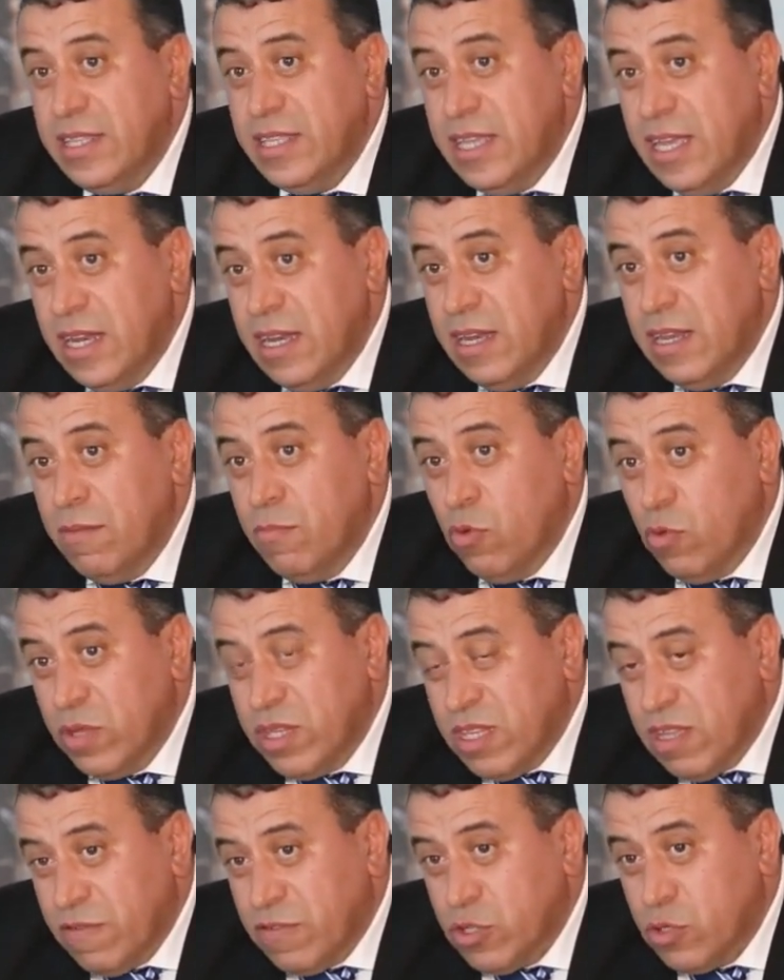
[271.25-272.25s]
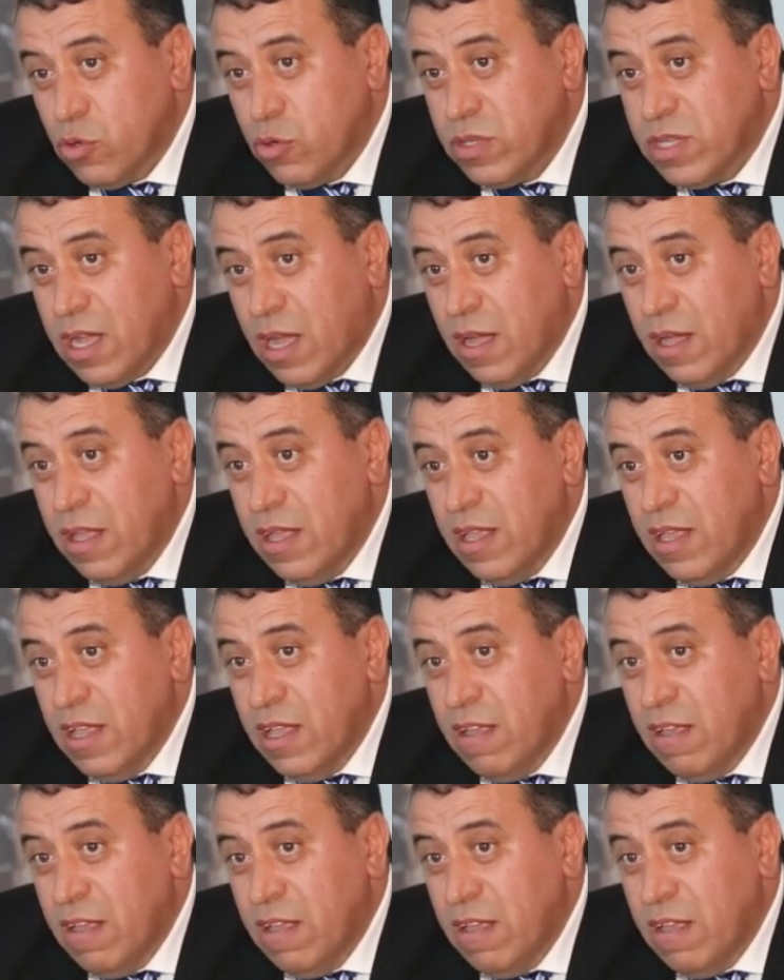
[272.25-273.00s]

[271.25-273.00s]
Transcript: ديال موظف الشرطه